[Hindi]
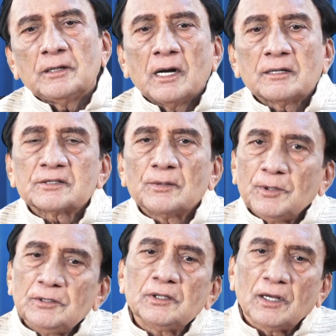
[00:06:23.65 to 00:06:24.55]
गाढ़
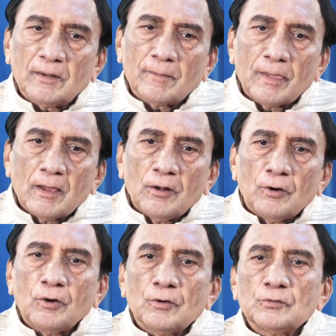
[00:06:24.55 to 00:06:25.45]
संबंध था
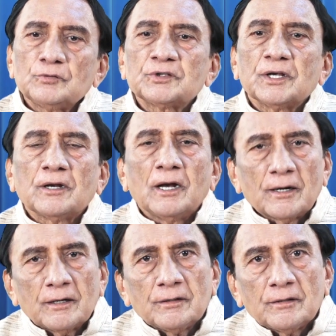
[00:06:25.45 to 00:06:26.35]
और उसके
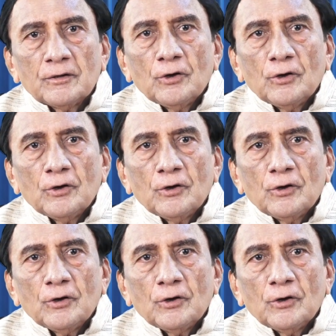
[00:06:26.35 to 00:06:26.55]
कारण